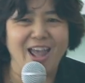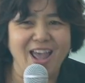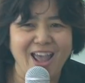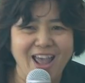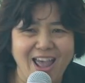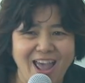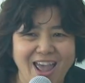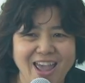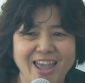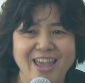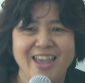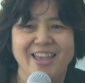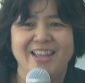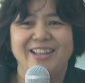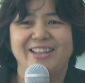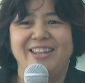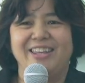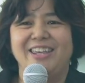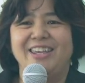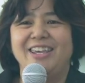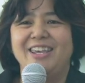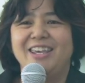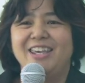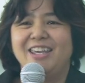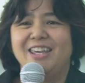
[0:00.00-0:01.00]
นะคะ
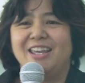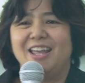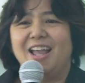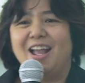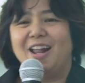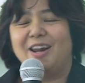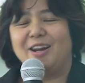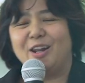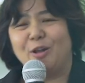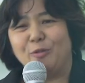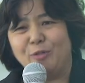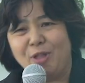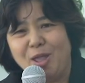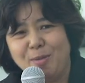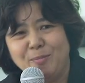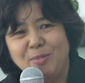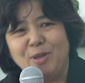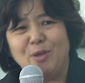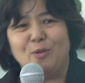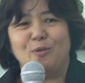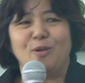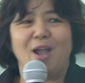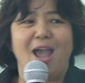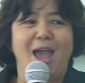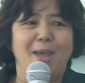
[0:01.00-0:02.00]
ที่เราได้มี
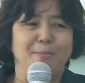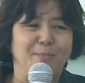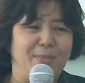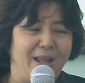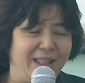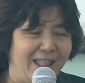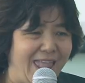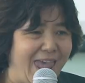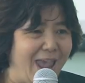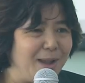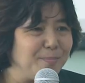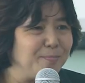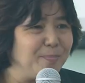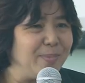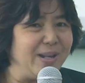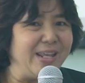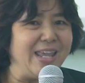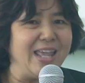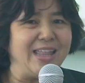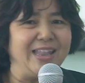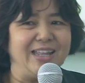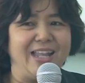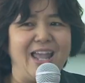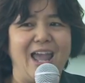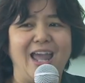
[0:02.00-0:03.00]
โอกาสมาแลกเปลี่
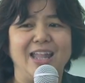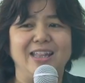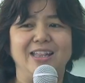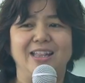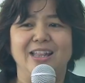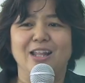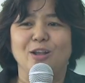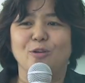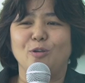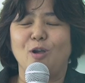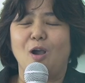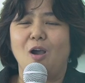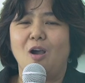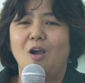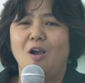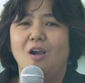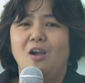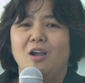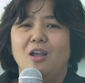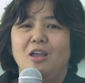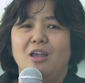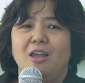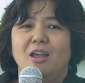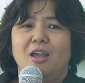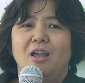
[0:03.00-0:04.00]
ยนกันแล้วก็
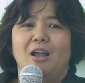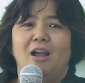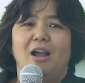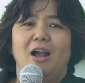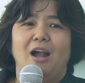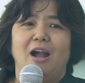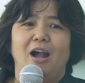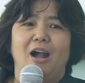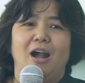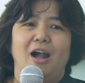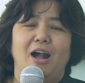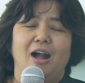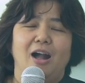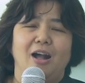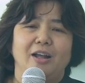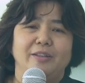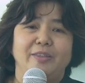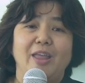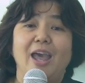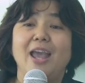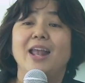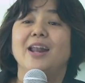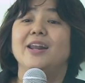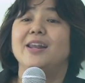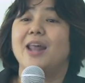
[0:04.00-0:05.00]

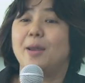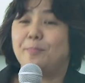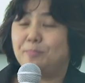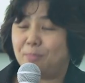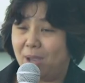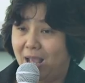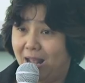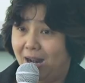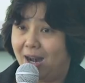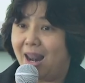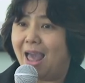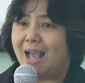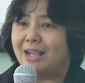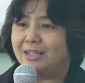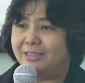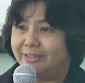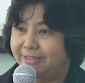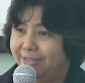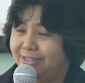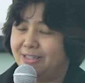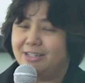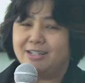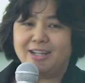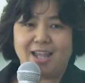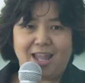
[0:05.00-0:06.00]
ได้รับพลัง
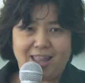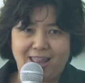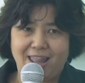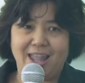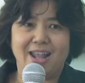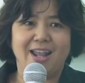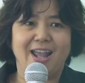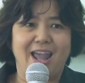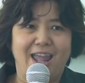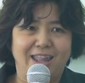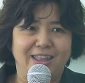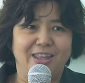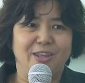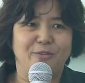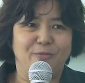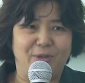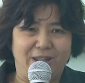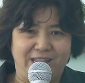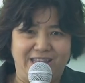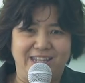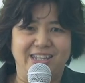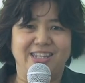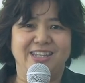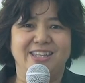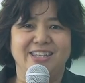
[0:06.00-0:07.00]
ซึ่งกันและกันในวัน
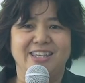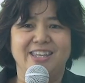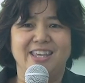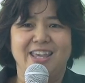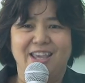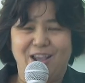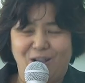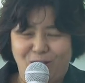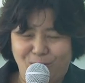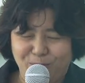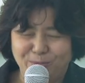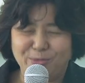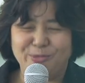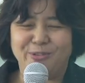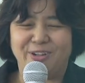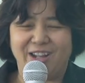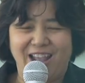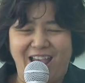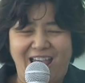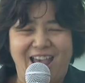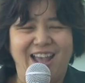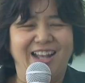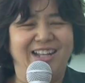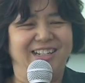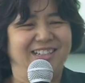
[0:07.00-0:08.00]
นี้ขอบคุณ
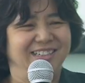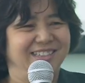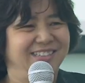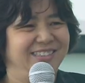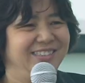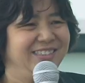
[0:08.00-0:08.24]
ค่ะ